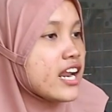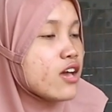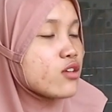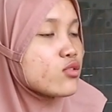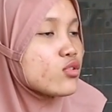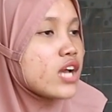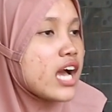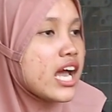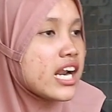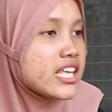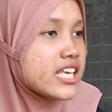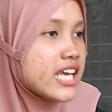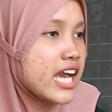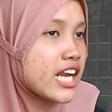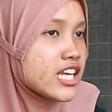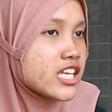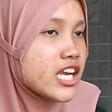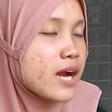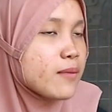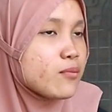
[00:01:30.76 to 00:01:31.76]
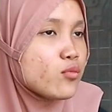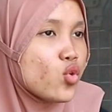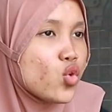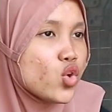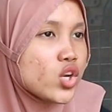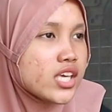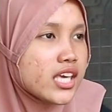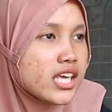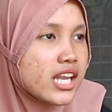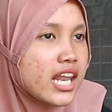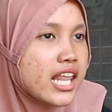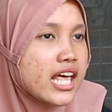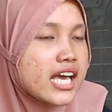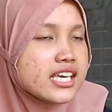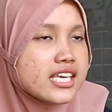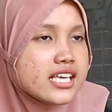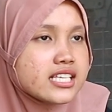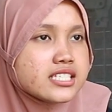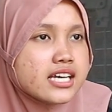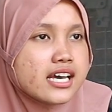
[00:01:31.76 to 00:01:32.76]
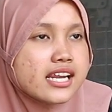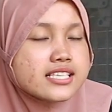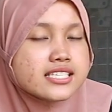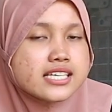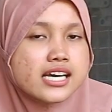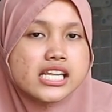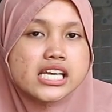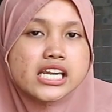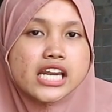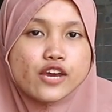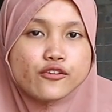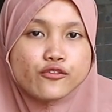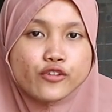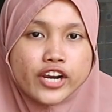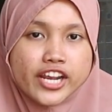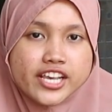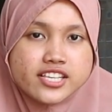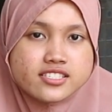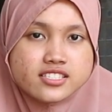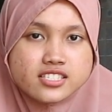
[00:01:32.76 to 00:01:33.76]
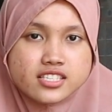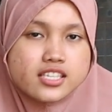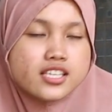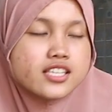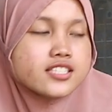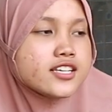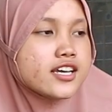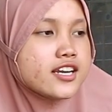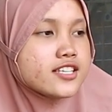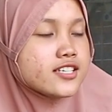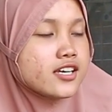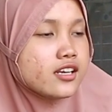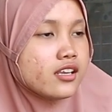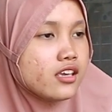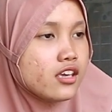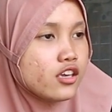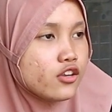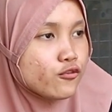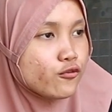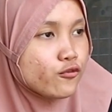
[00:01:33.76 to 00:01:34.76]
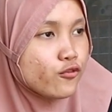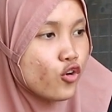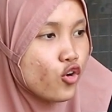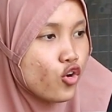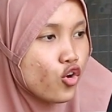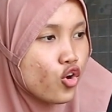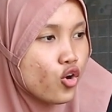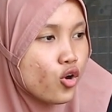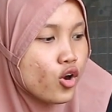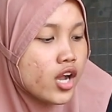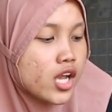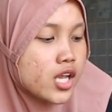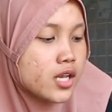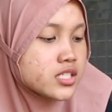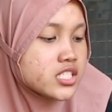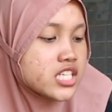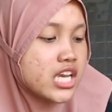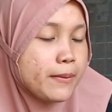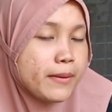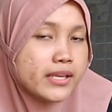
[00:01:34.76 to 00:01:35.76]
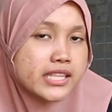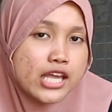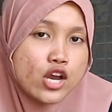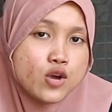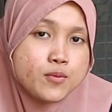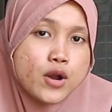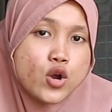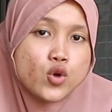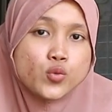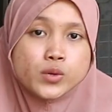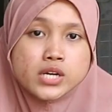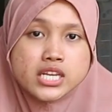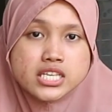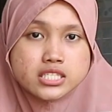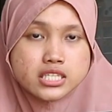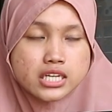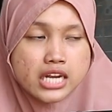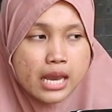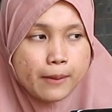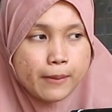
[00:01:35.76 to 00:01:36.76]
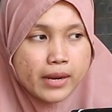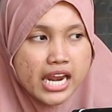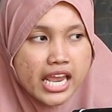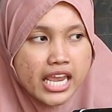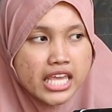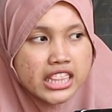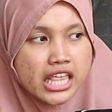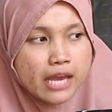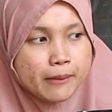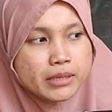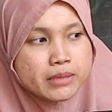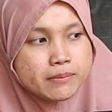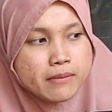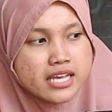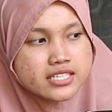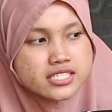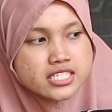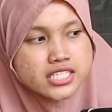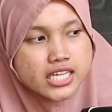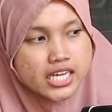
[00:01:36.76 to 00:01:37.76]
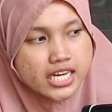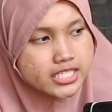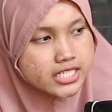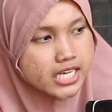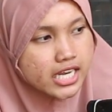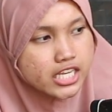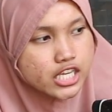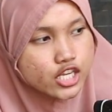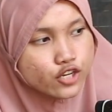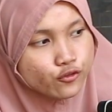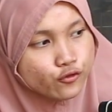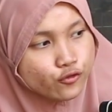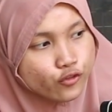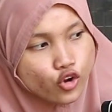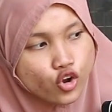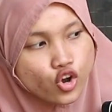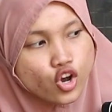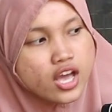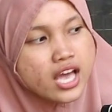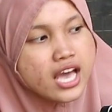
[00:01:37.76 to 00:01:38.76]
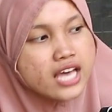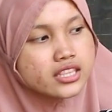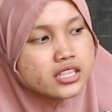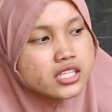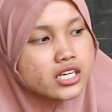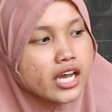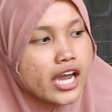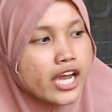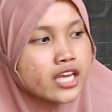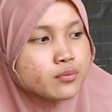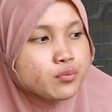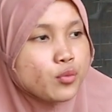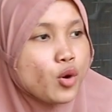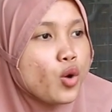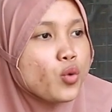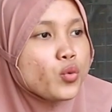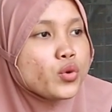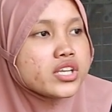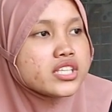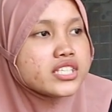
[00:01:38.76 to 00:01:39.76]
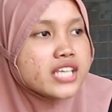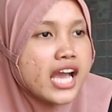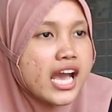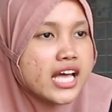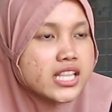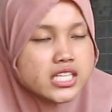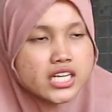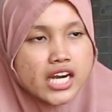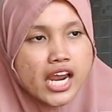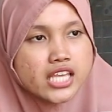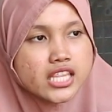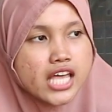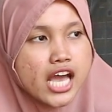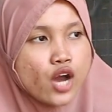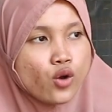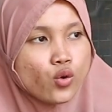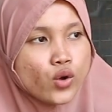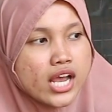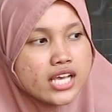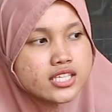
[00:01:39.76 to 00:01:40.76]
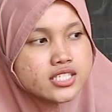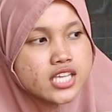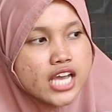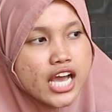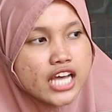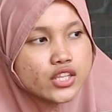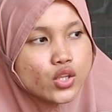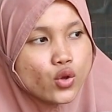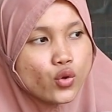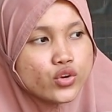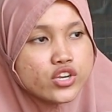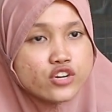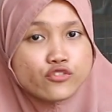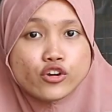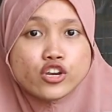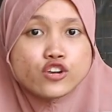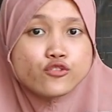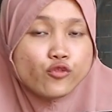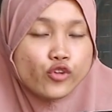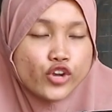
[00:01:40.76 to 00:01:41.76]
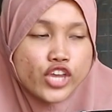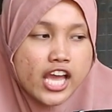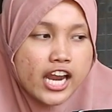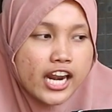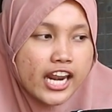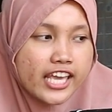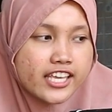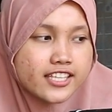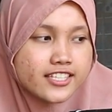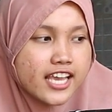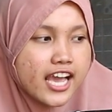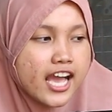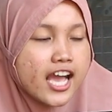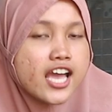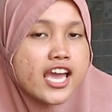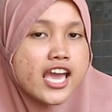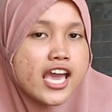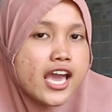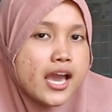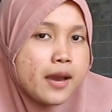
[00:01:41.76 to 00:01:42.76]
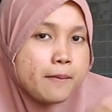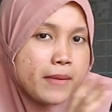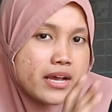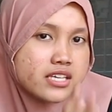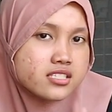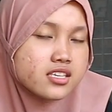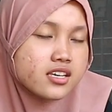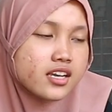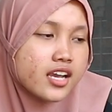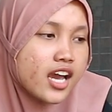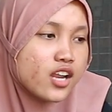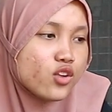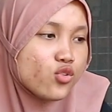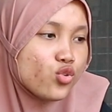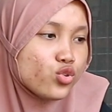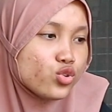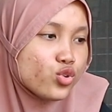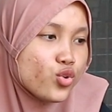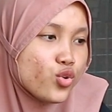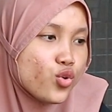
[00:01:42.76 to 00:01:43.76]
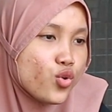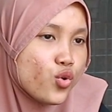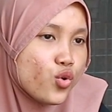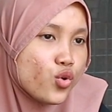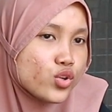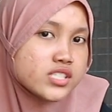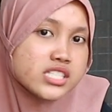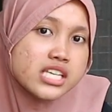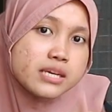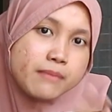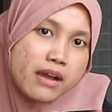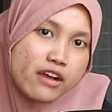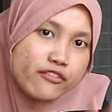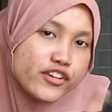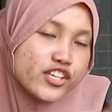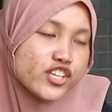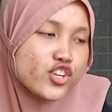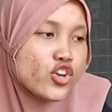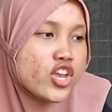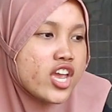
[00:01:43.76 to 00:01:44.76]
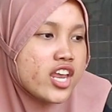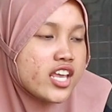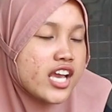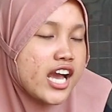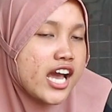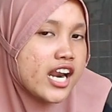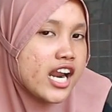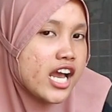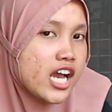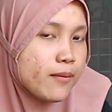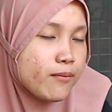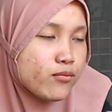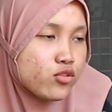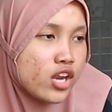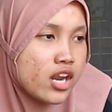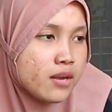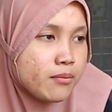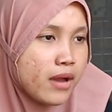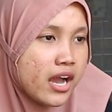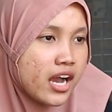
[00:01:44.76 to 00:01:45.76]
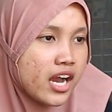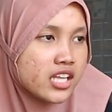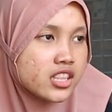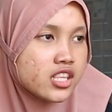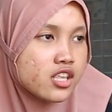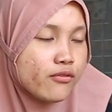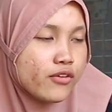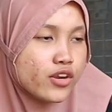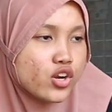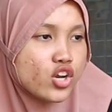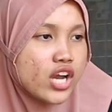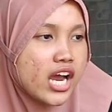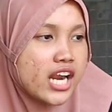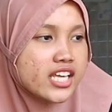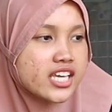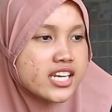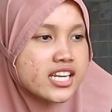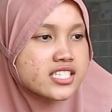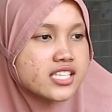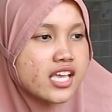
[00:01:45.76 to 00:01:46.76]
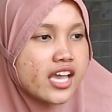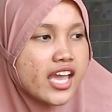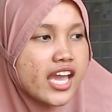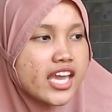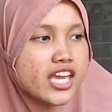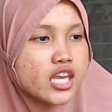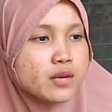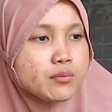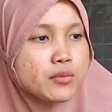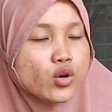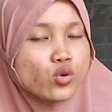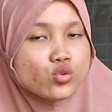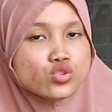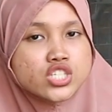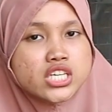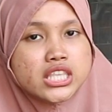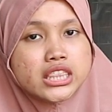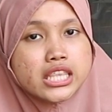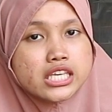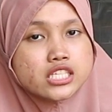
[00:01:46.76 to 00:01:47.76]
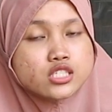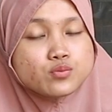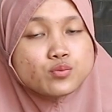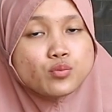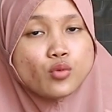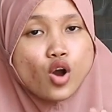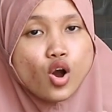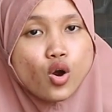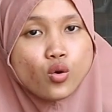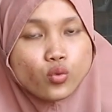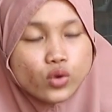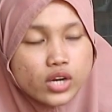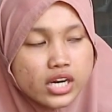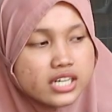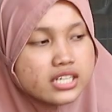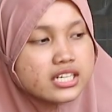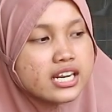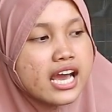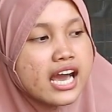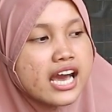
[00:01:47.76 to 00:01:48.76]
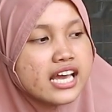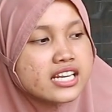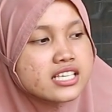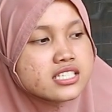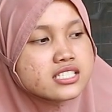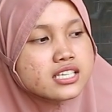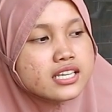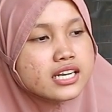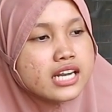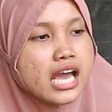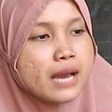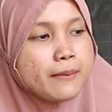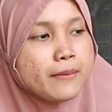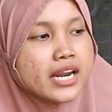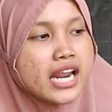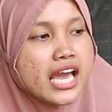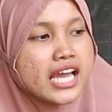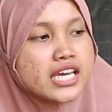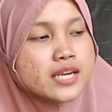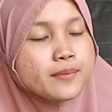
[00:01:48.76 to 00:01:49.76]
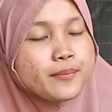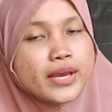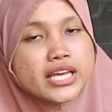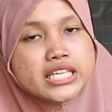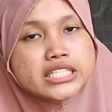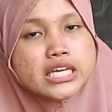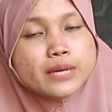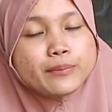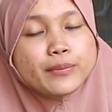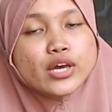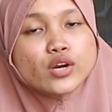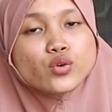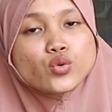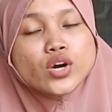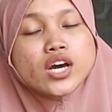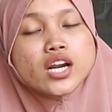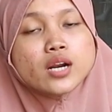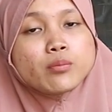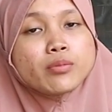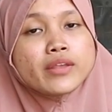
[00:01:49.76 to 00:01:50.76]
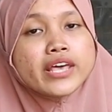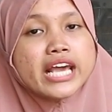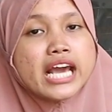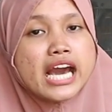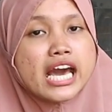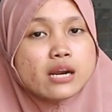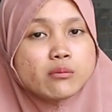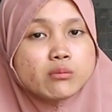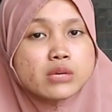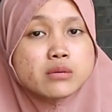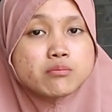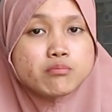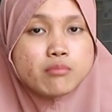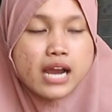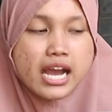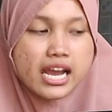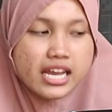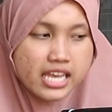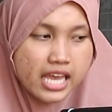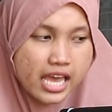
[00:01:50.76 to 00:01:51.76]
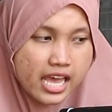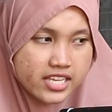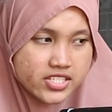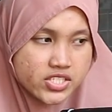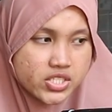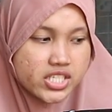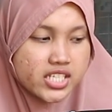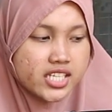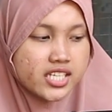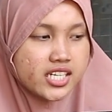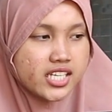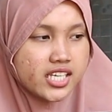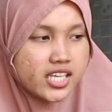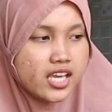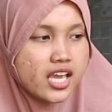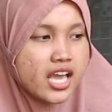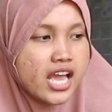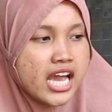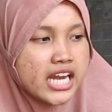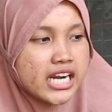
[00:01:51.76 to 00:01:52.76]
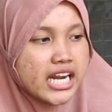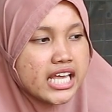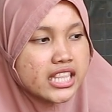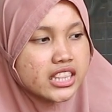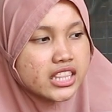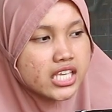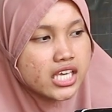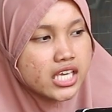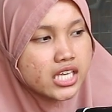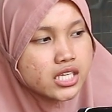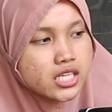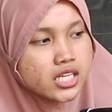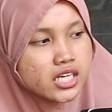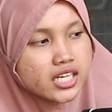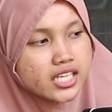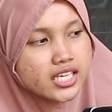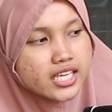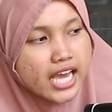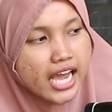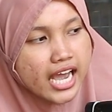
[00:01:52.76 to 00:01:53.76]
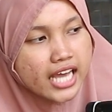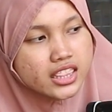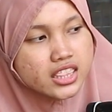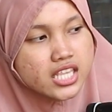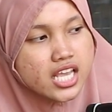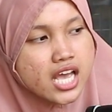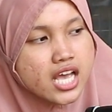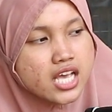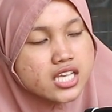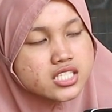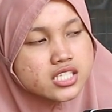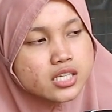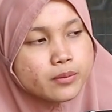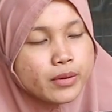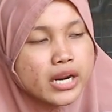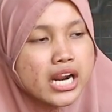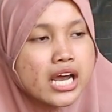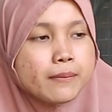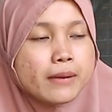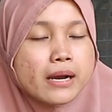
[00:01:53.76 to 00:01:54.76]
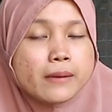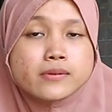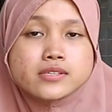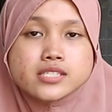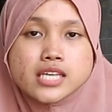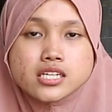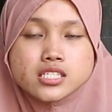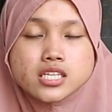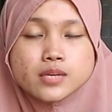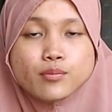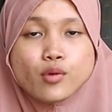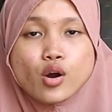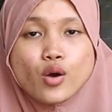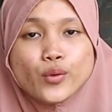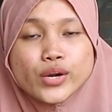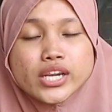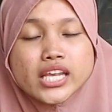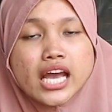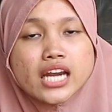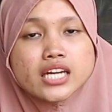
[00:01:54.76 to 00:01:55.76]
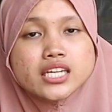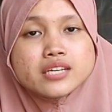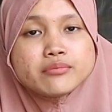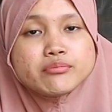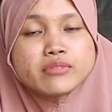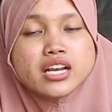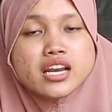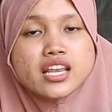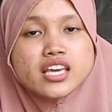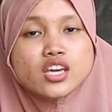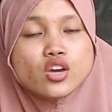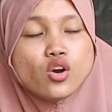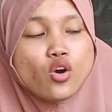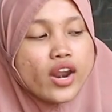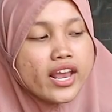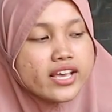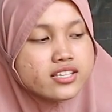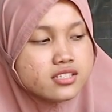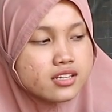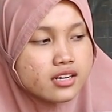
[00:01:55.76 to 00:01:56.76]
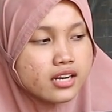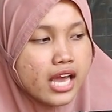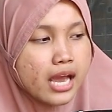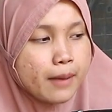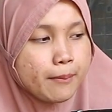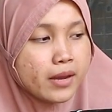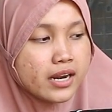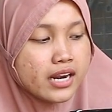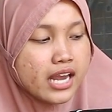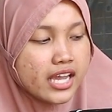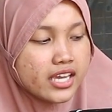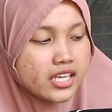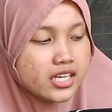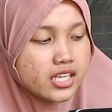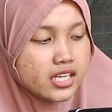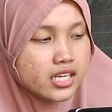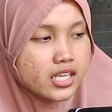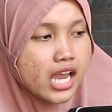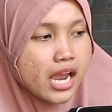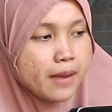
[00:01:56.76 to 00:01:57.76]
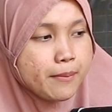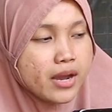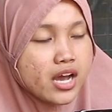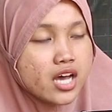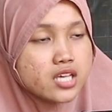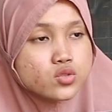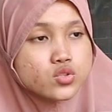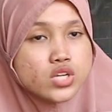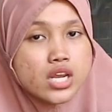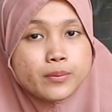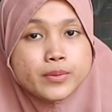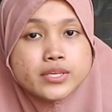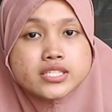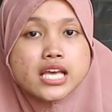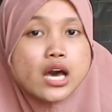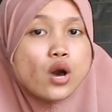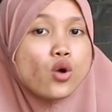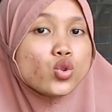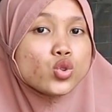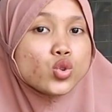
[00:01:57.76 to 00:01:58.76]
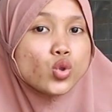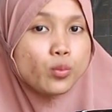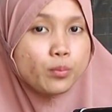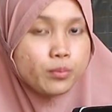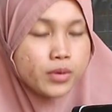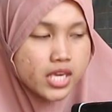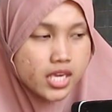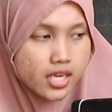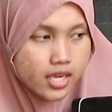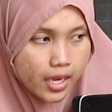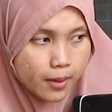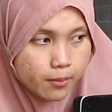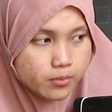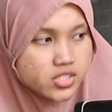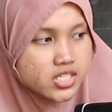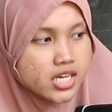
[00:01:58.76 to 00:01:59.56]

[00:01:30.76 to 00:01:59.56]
Nah untuk kalian yang mungkin lagi cari-cari referensi, cari-cari info siapa tahu mau beli senapan angin tapi masih cari-cari info terkait powernya, terkait akurasi atau info-info yang lainnya. Pastikan untuk simak videonya nih karena kebetulan banget di video kali ini saya ingin menguji tes power dari senapan angin PCP Ruger Black Army Magazine ini. Nanti dilihat seberapa besar sih power yang dimiliki oleh senapan angin ini apakah sudah bisa untuk big game.